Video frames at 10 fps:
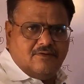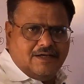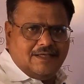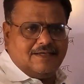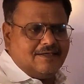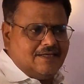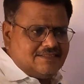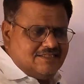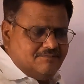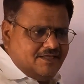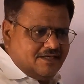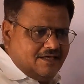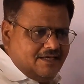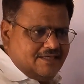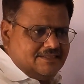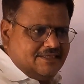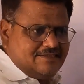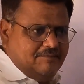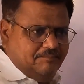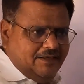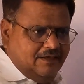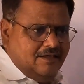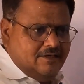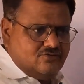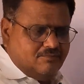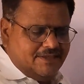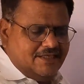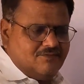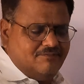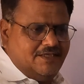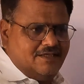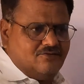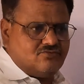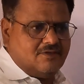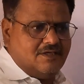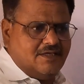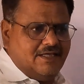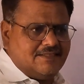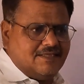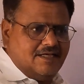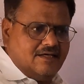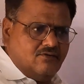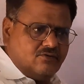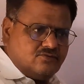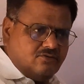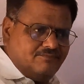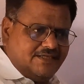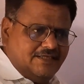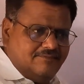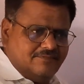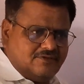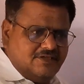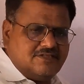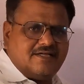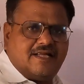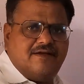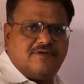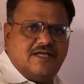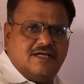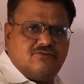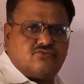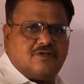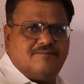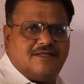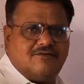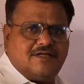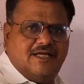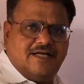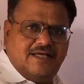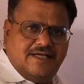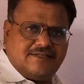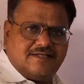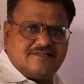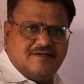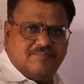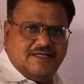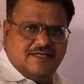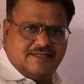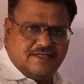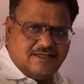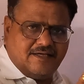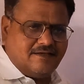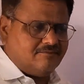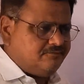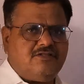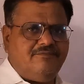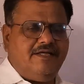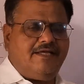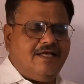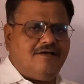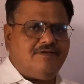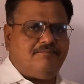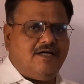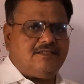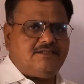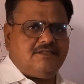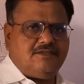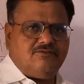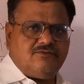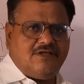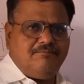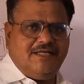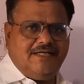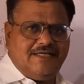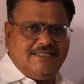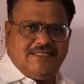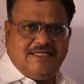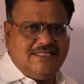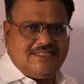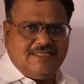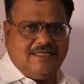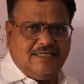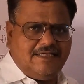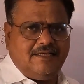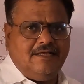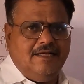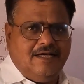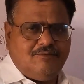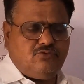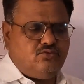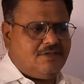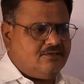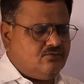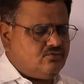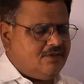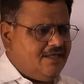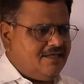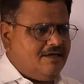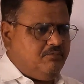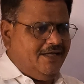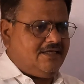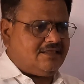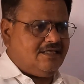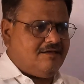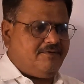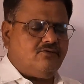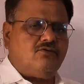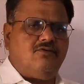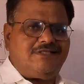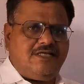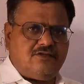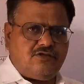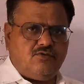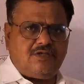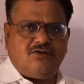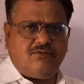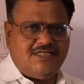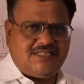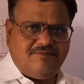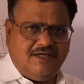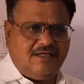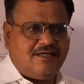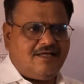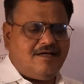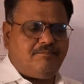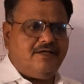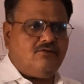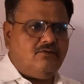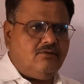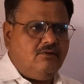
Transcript: अलग अलग अच्छी जमीन का एक जगह सैंपल जो मध्यम जमीन है उसका एक जगह और जो मिट्टी तीसरे टाइप की है उसका मतलब क्या है कि एक जगह सैंपल इकट्ठा करना है जमीन के आपने पांच वो सैंपल लेने की जगह निश्चित कर ली अब दूसरा जो उसके आगे का पॉइंट आता है अपने को कौन से औजारों का इस्तेमाल करना है अपने को